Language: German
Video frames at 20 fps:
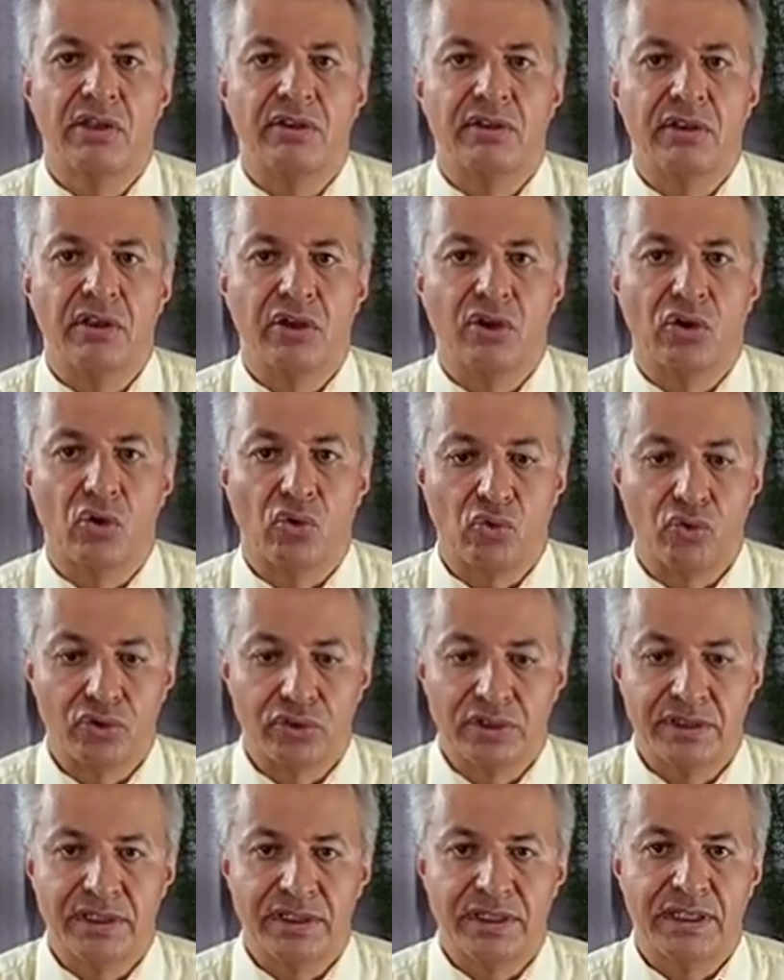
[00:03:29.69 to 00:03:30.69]
äh,
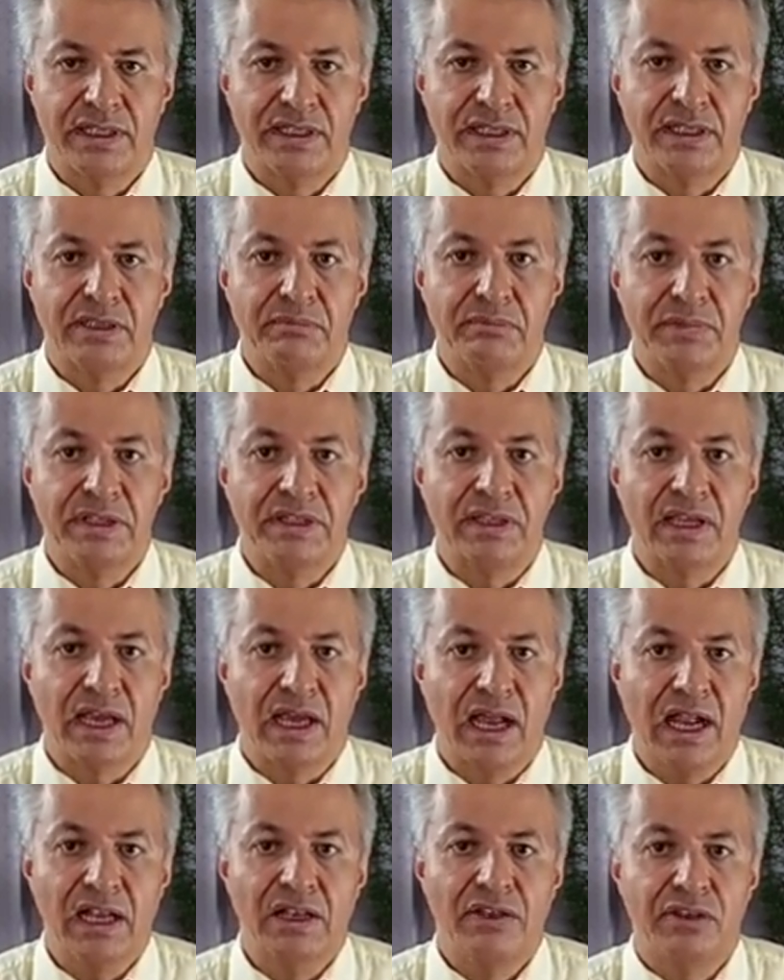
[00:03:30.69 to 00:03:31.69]
roten Tee mit
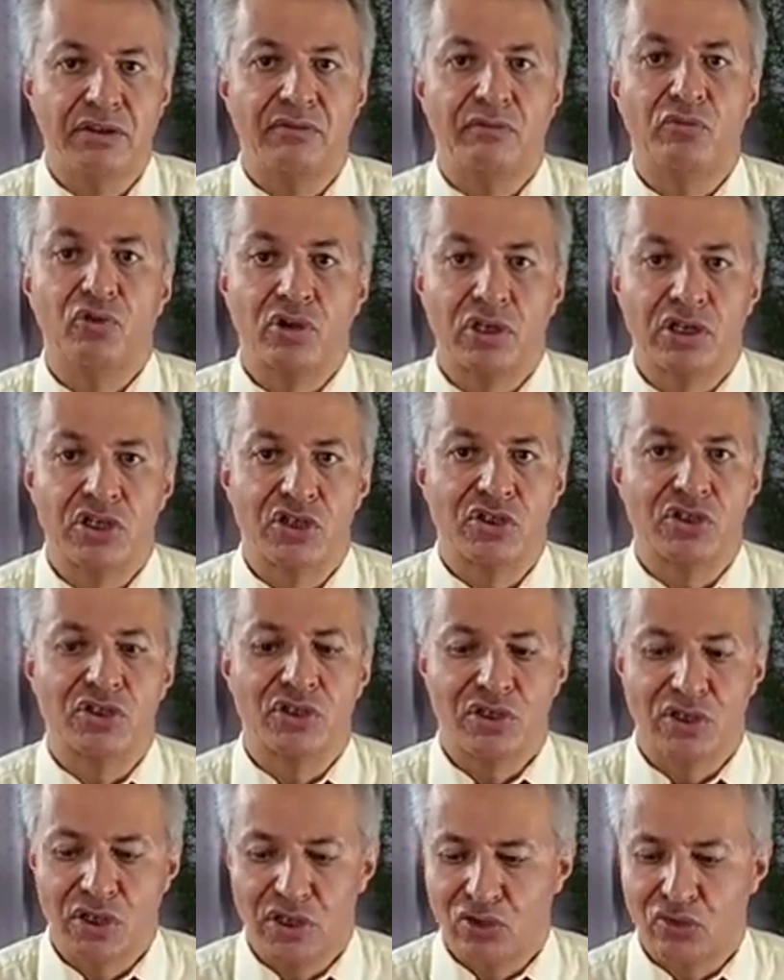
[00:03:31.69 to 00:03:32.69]
allen
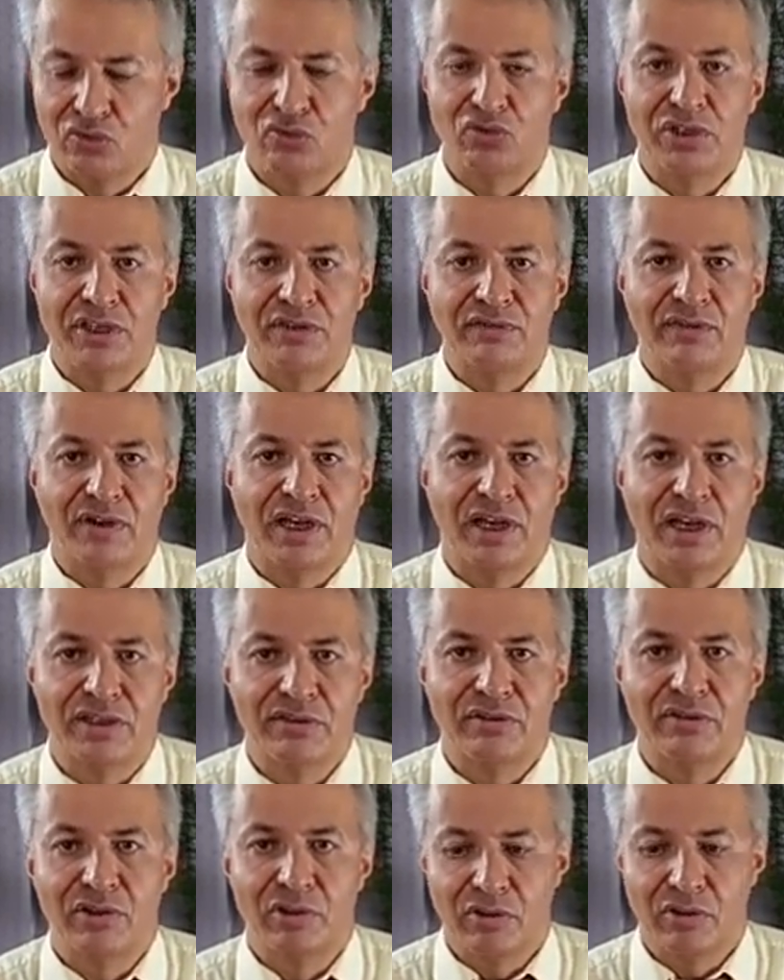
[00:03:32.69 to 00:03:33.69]
möglichen
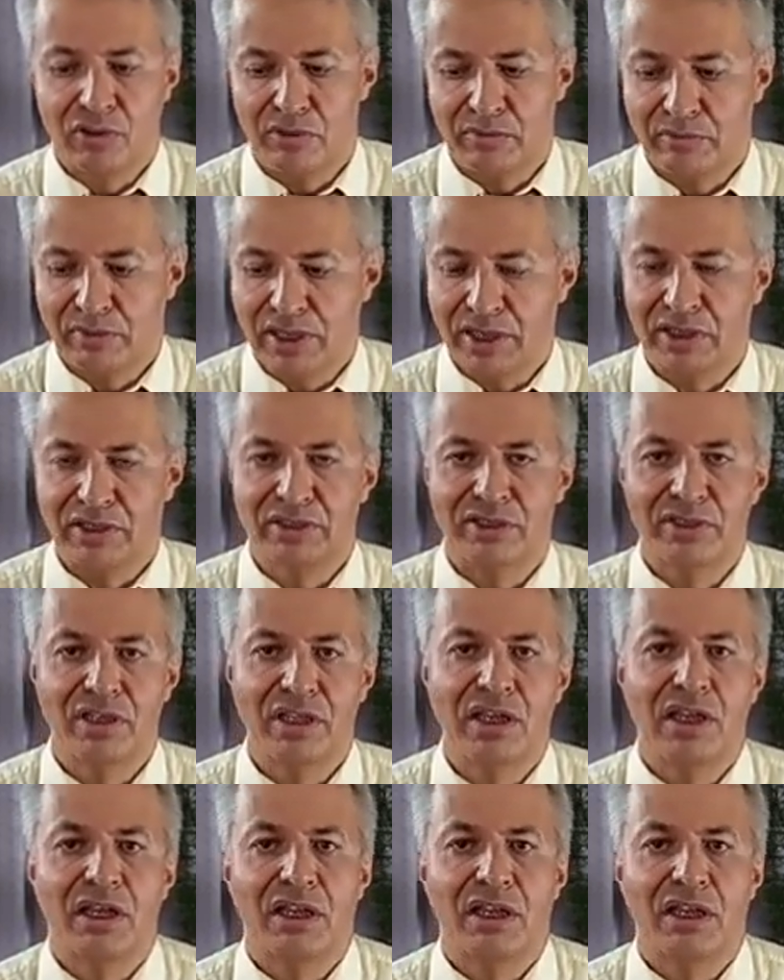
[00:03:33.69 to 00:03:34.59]
Kultivaren äh, machen,